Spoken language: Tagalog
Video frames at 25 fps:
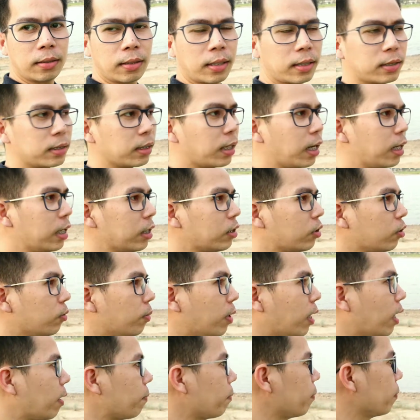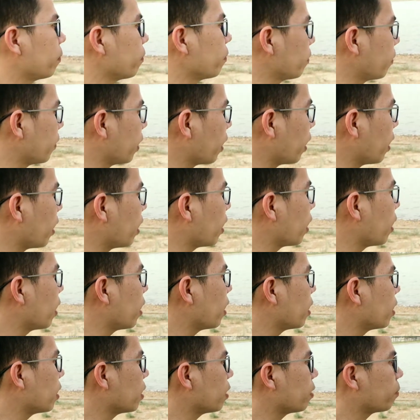Kasi ganito mga mga
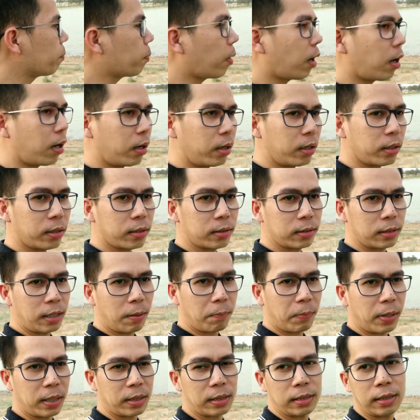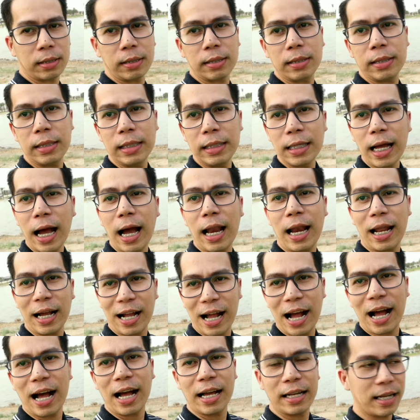park dapat
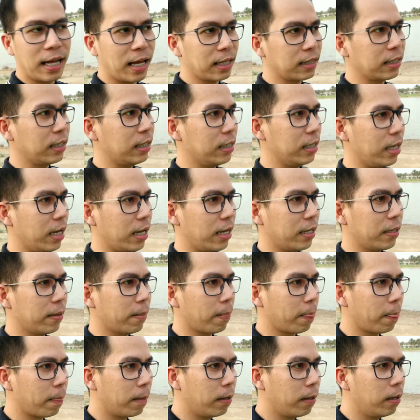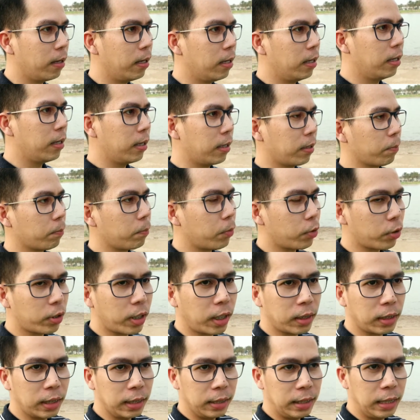inaalagaan natin 'yan.
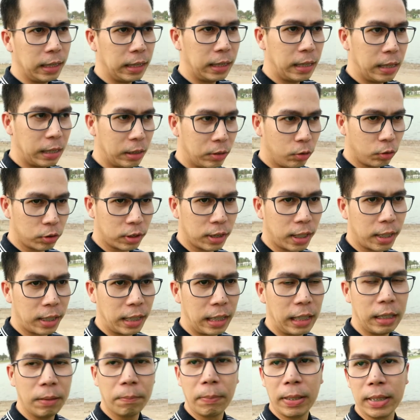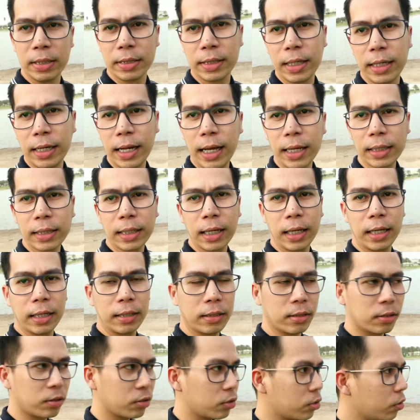Porket hindi ito sariling bansa
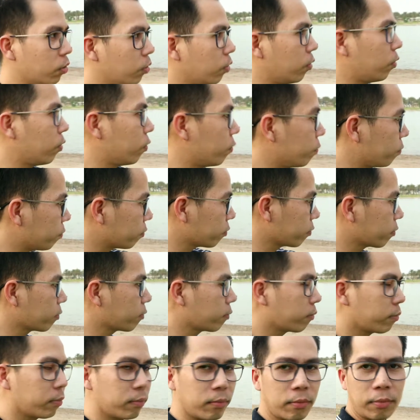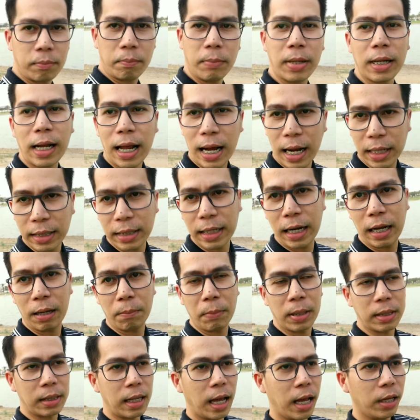natin, so magkalat na
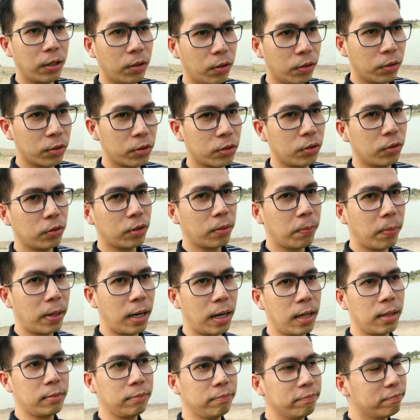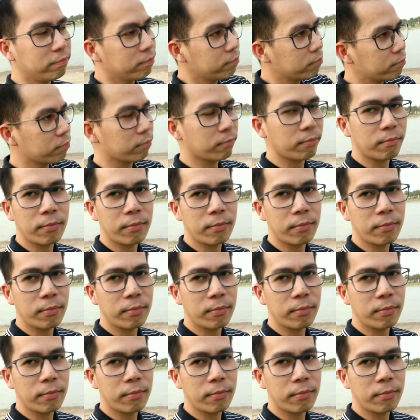lang ba tayo? So parang